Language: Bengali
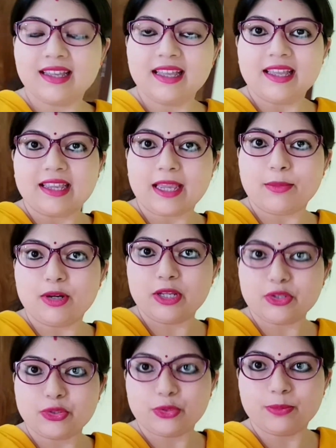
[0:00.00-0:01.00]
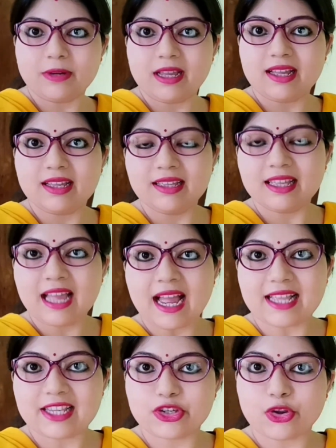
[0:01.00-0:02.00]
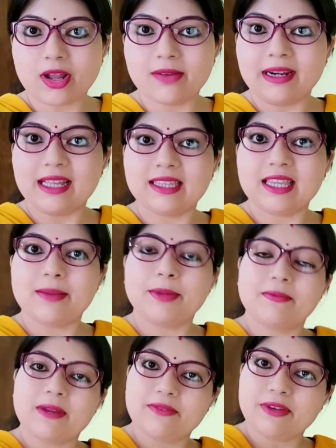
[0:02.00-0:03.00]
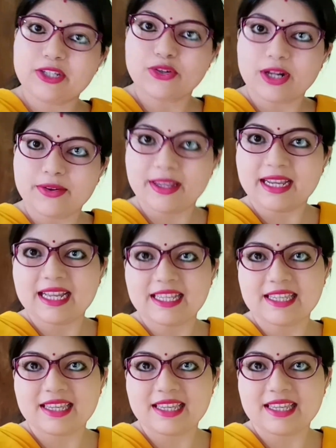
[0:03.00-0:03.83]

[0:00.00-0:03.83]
কেমন আছো তোমরা আজ সকালবেলাতে আমার ব্রেকফাস্ট করা হয়ে গেছে